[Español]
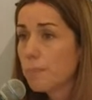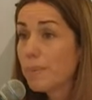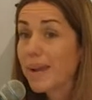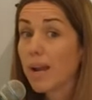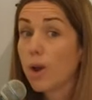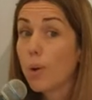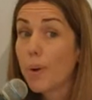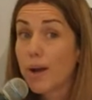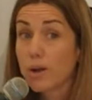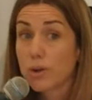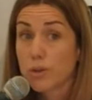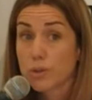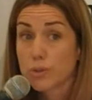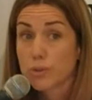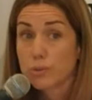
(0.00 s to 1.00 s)
para los
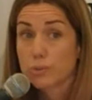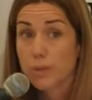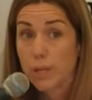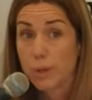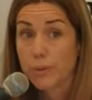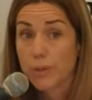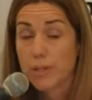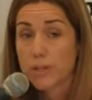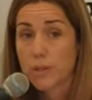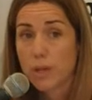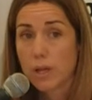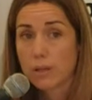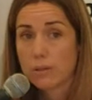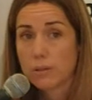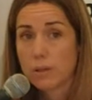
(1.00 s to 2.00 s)
bancos de nuestra
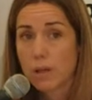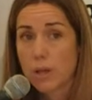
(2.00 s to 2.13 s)
ciudad,